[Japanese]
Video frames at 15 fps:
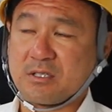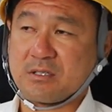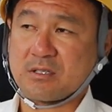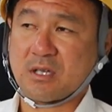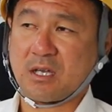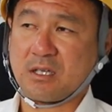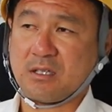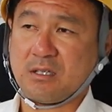
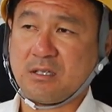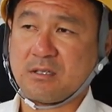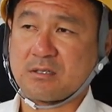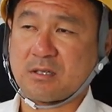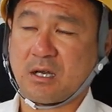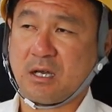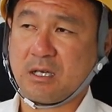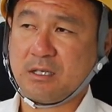実際に
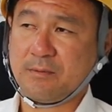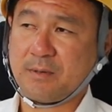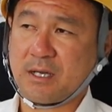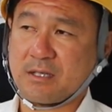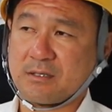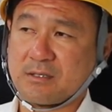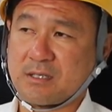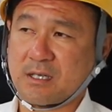裁
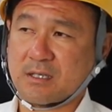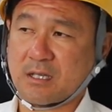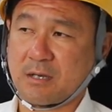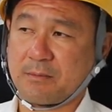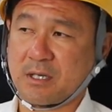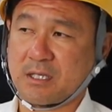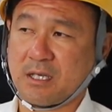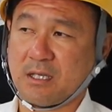判沙汰
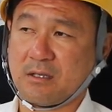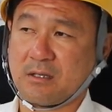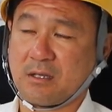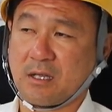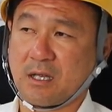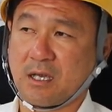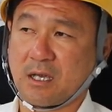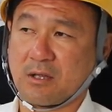まで行っ
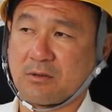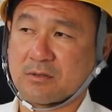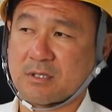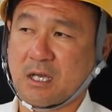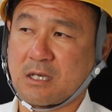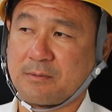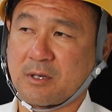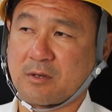てないけど裁